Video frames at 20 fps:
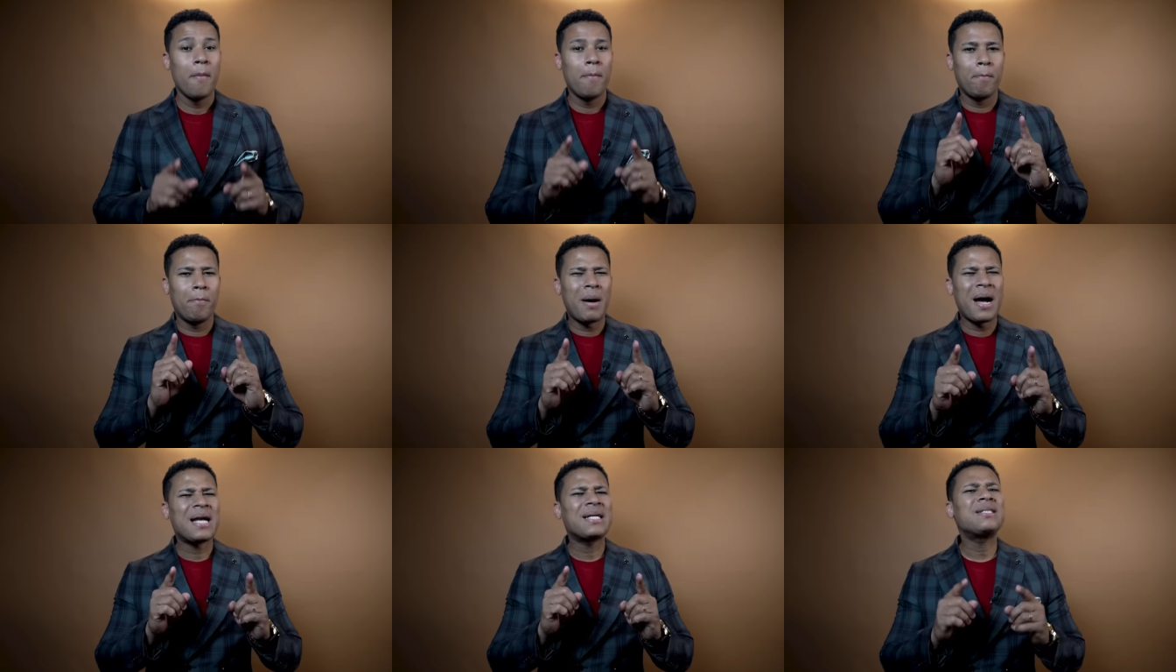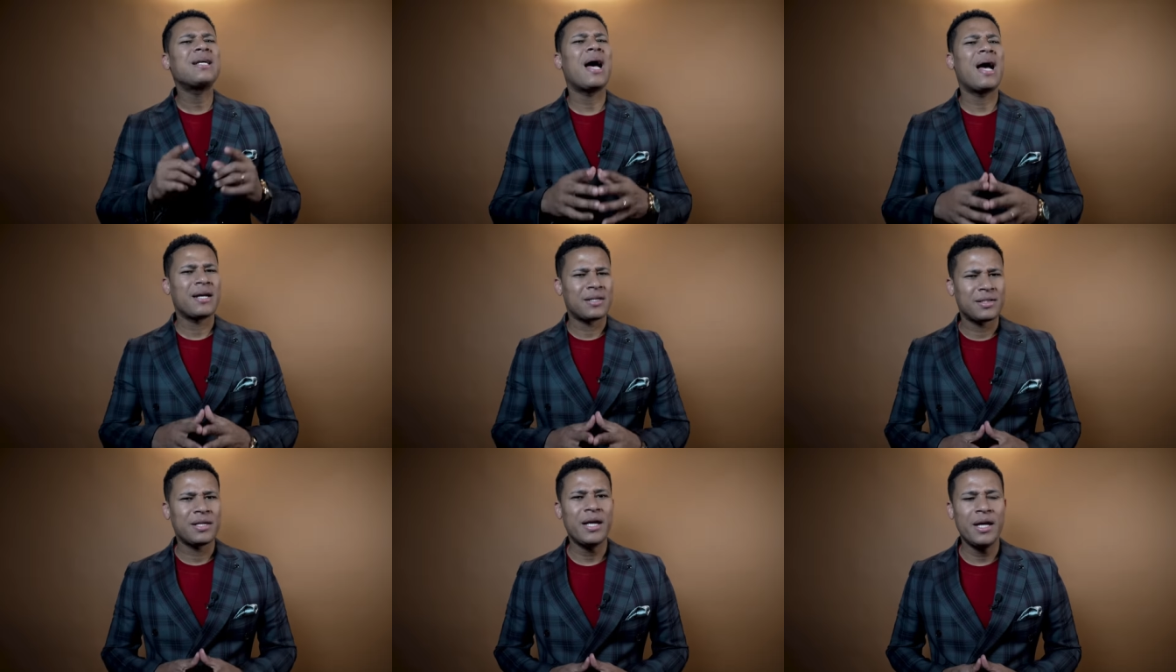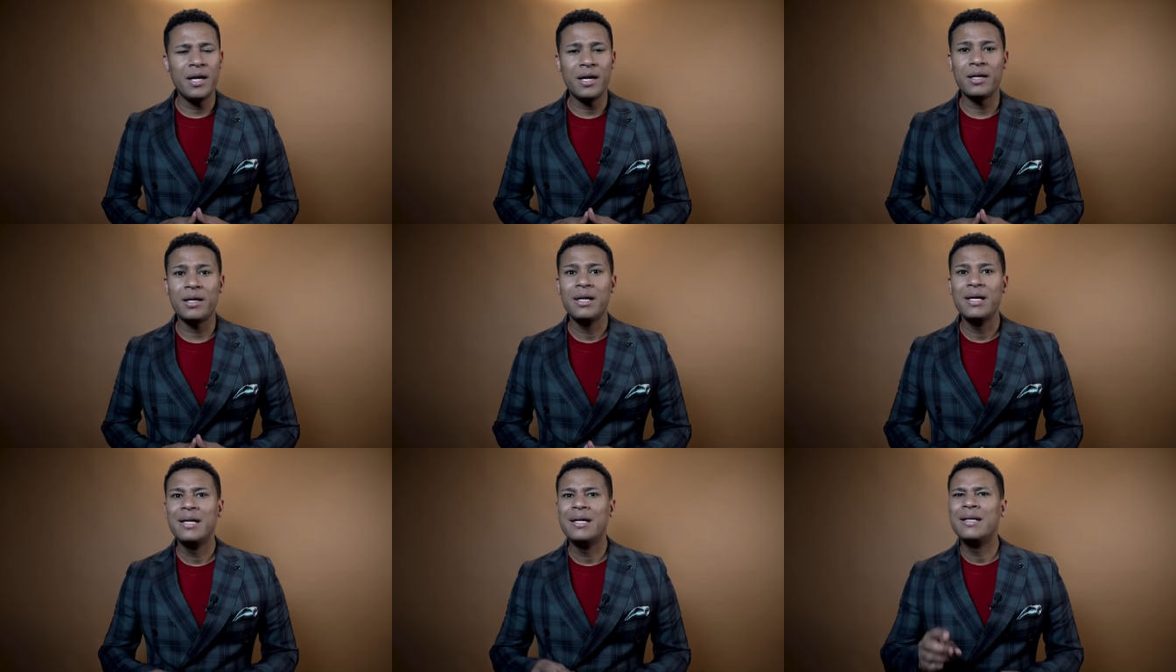Vas a
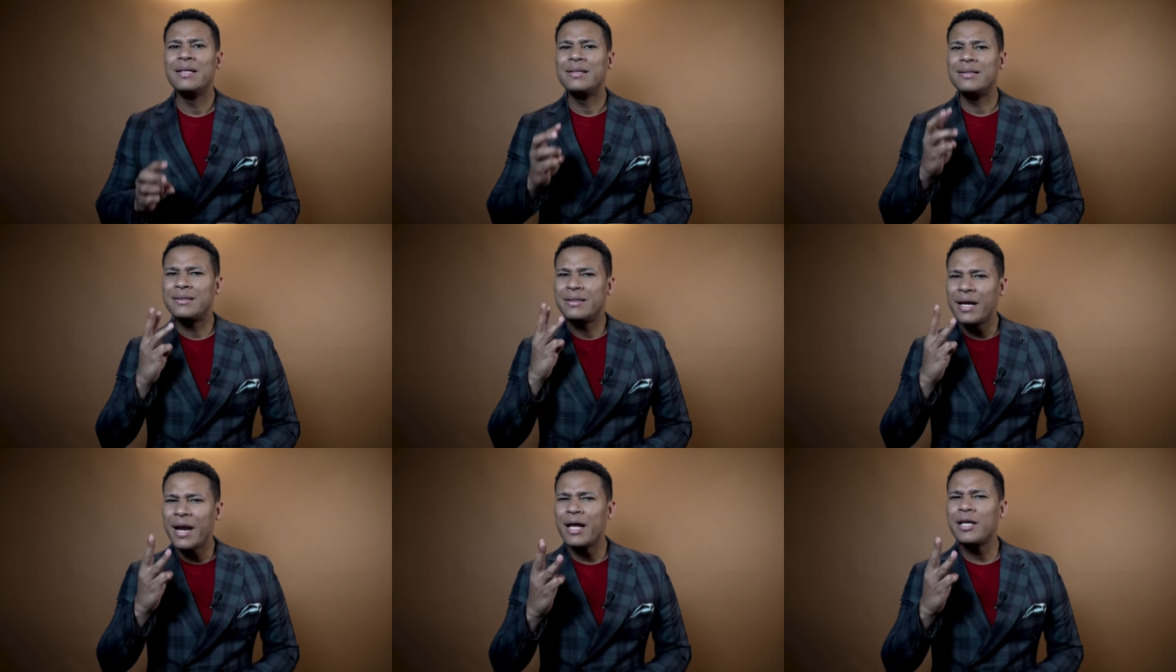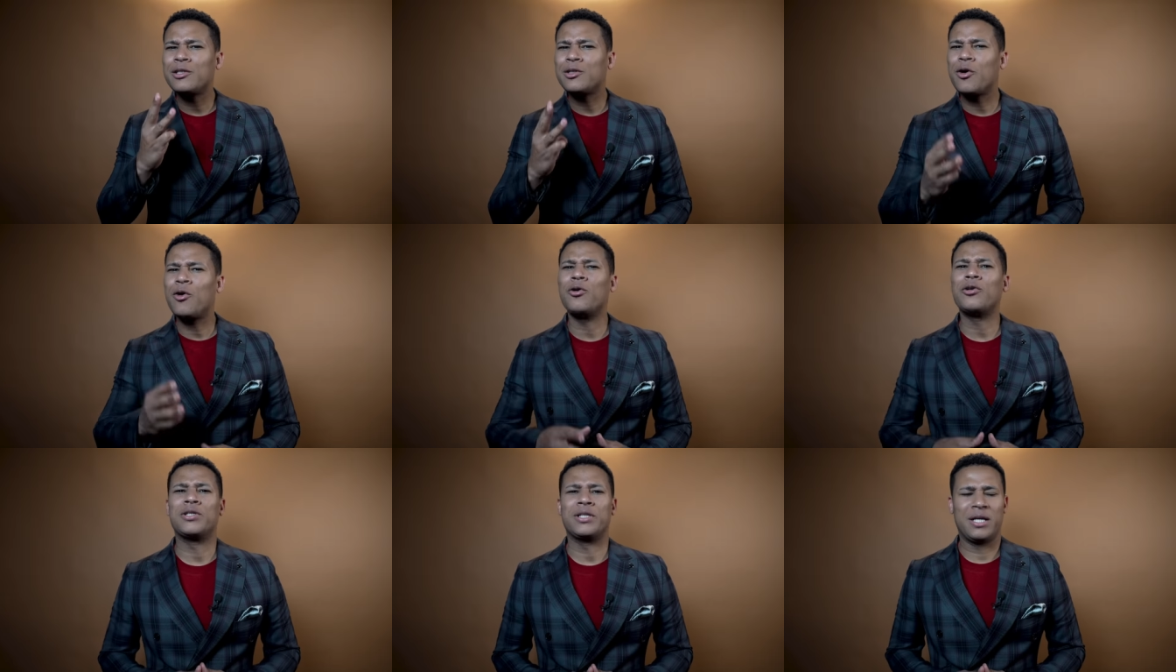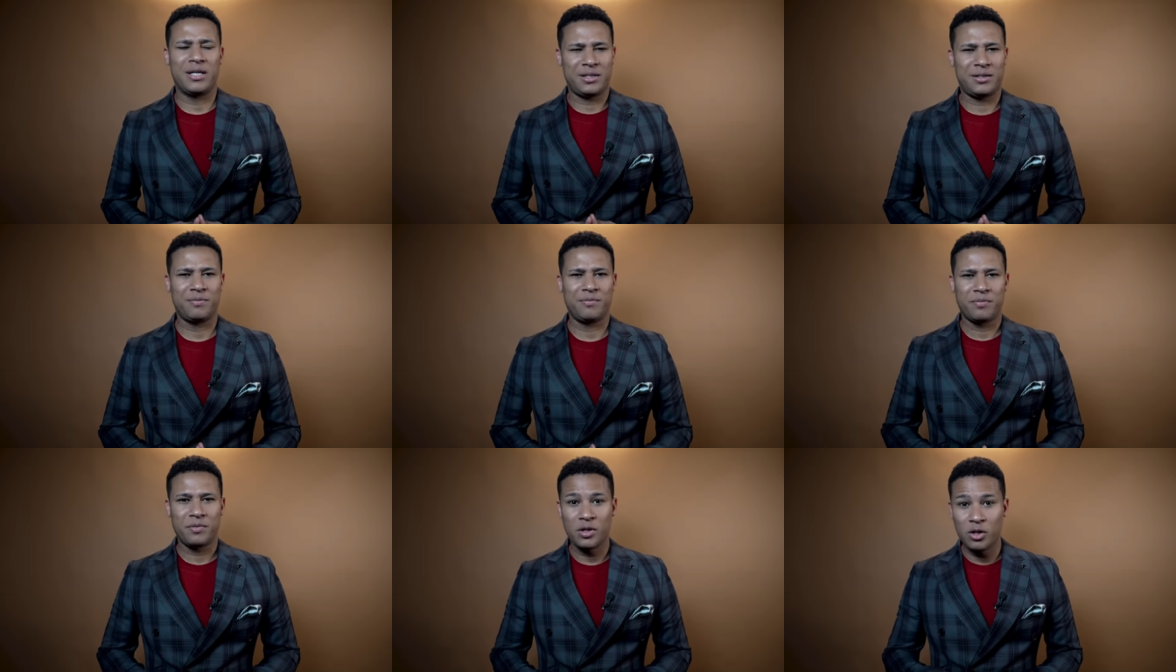hacer tres
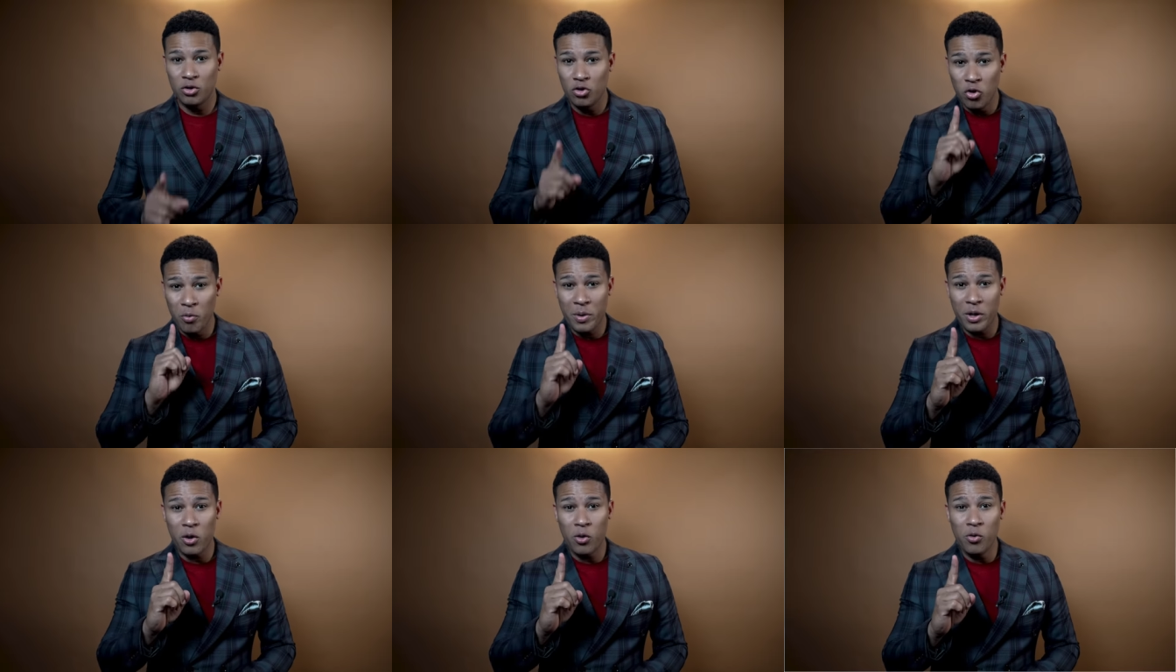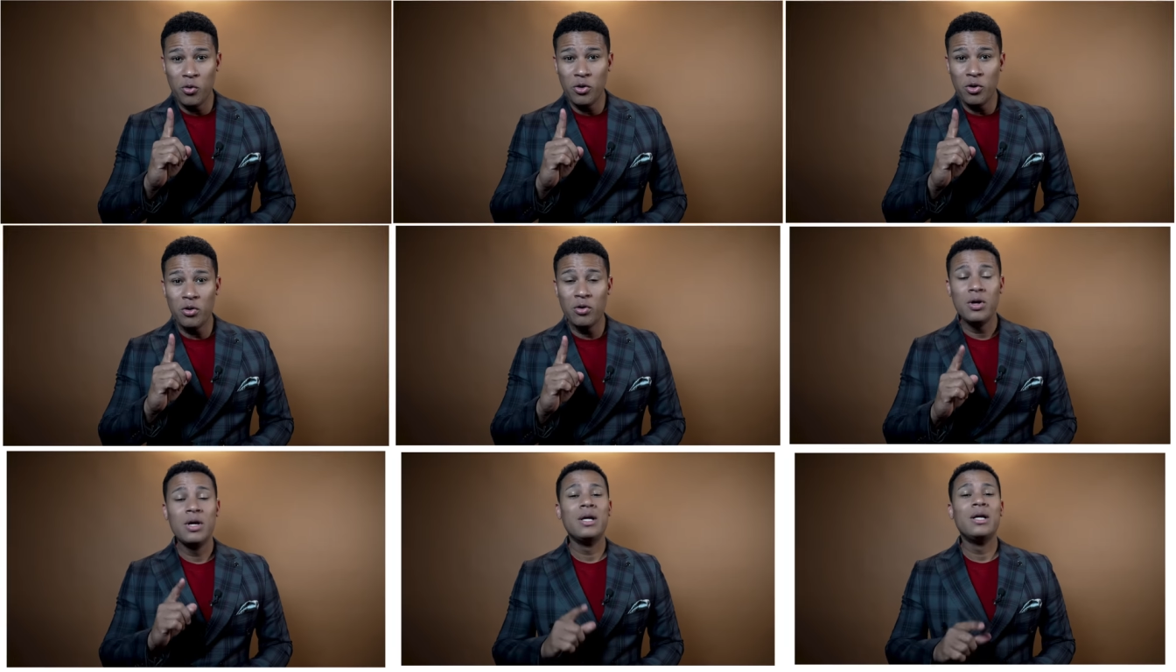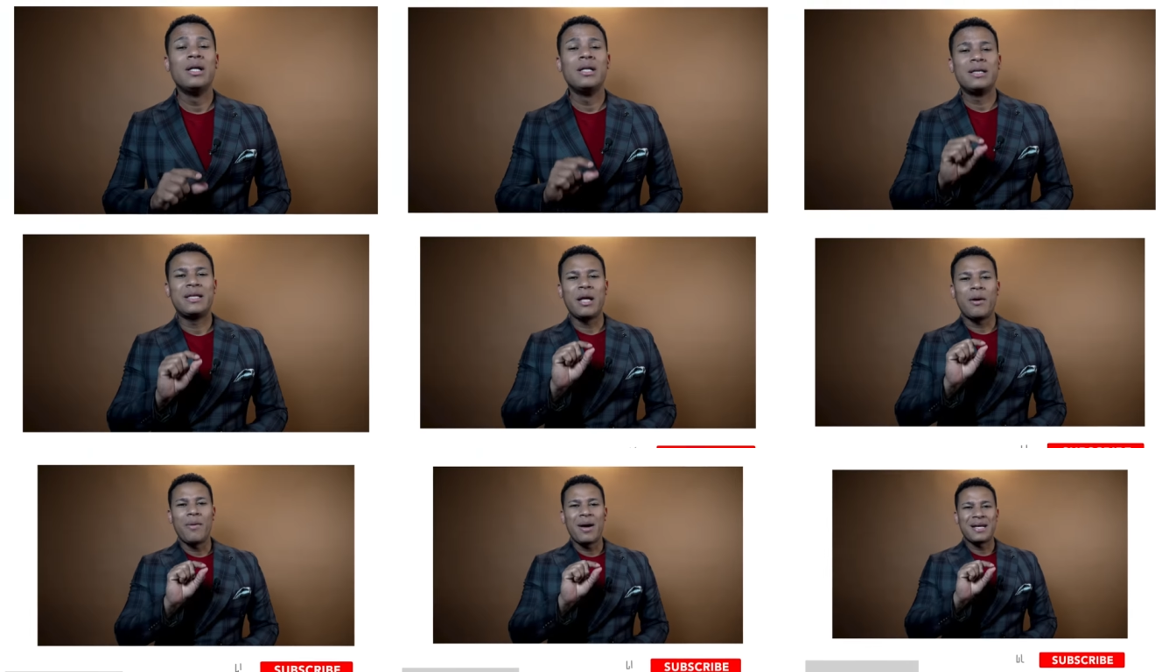cosas. Número uno,
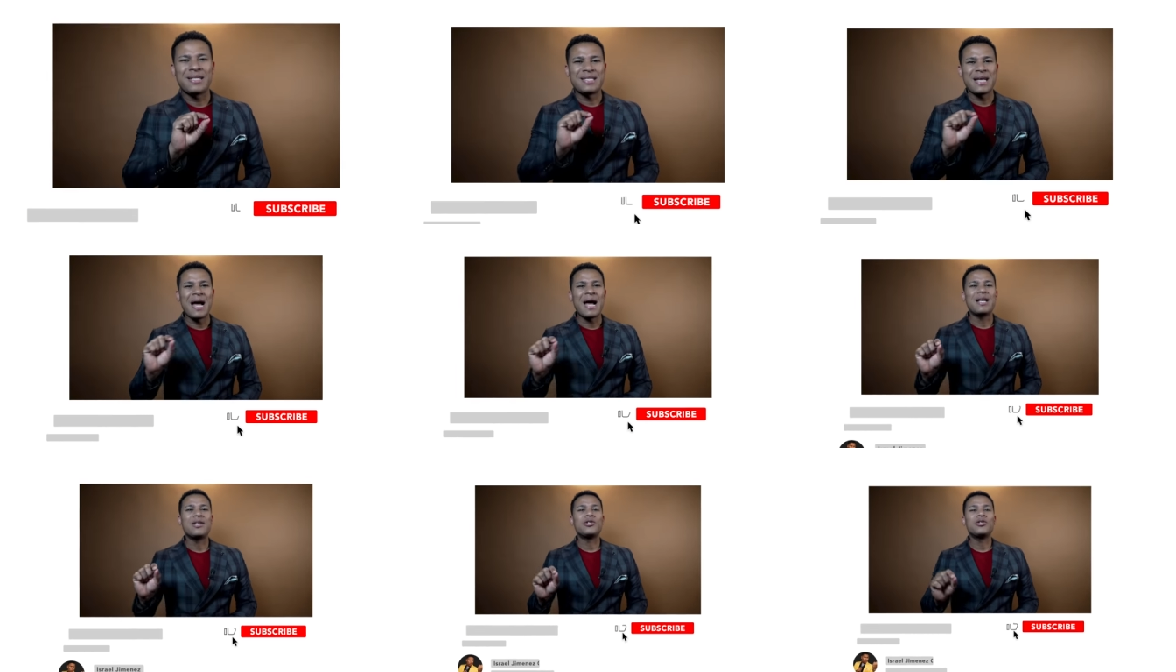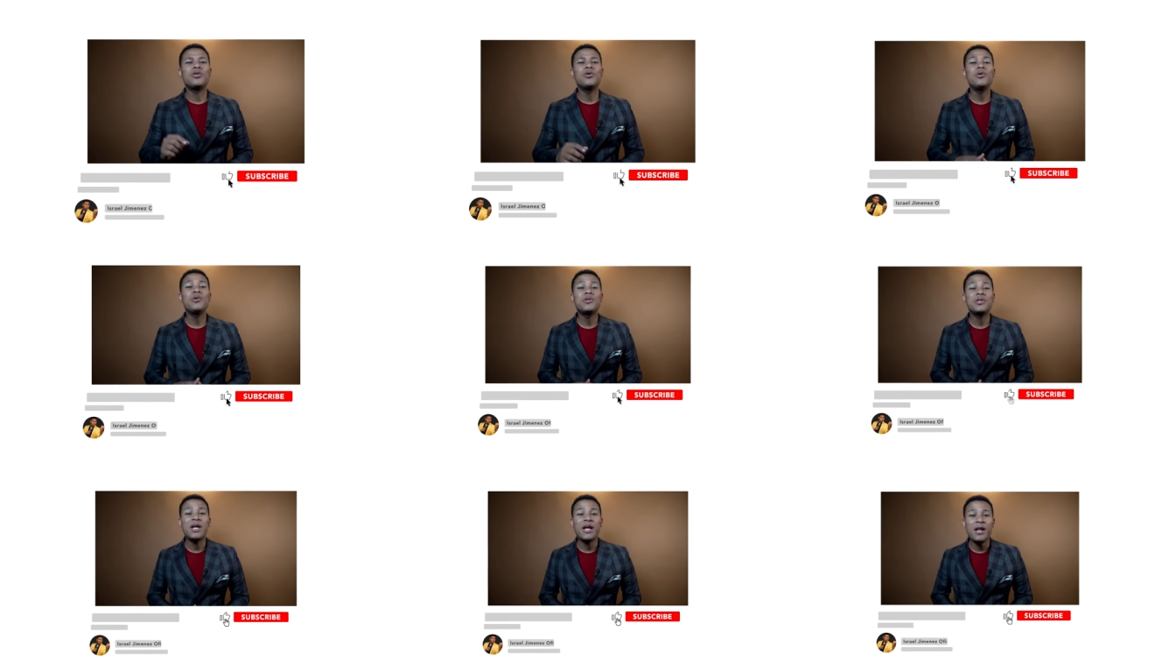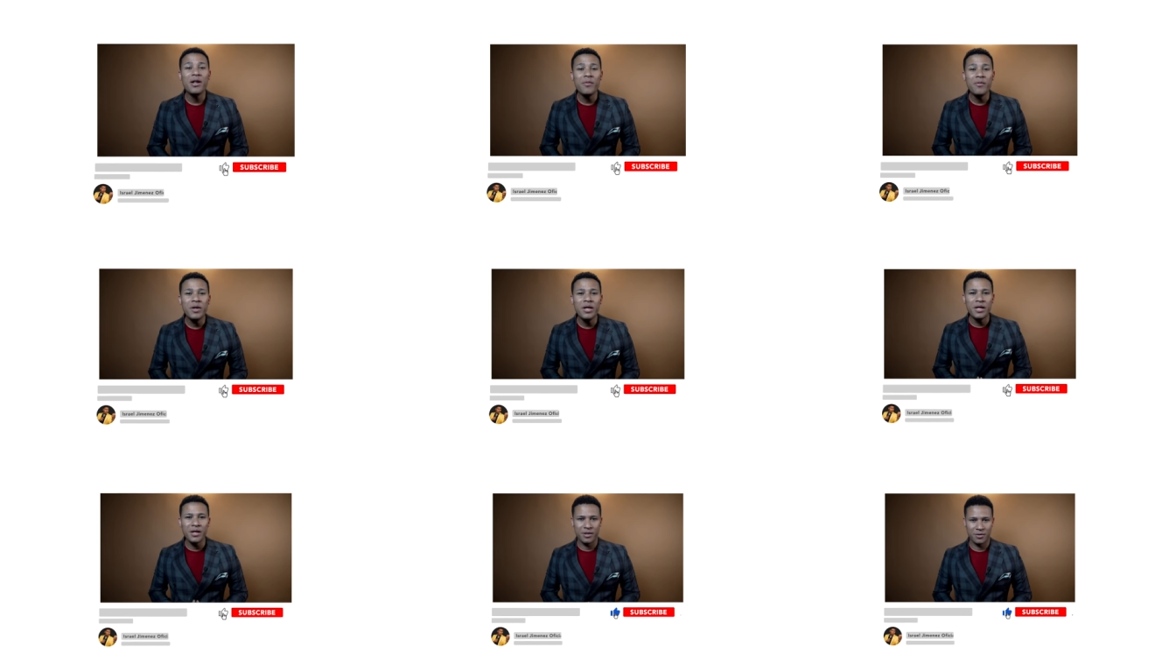te vas a
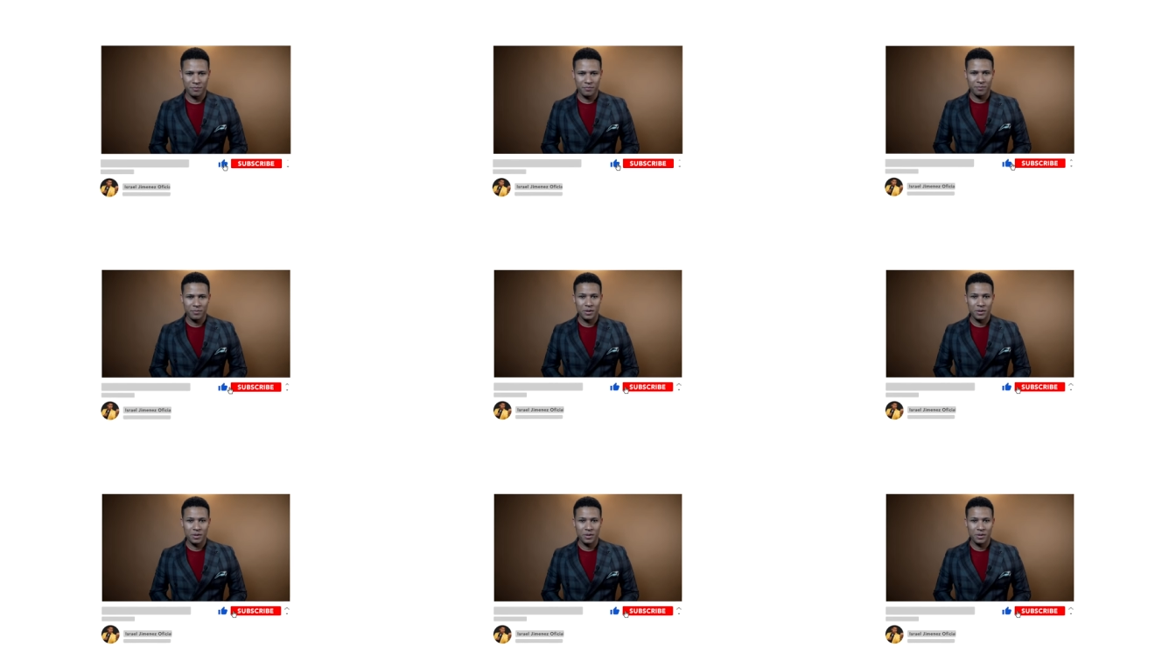suscribir.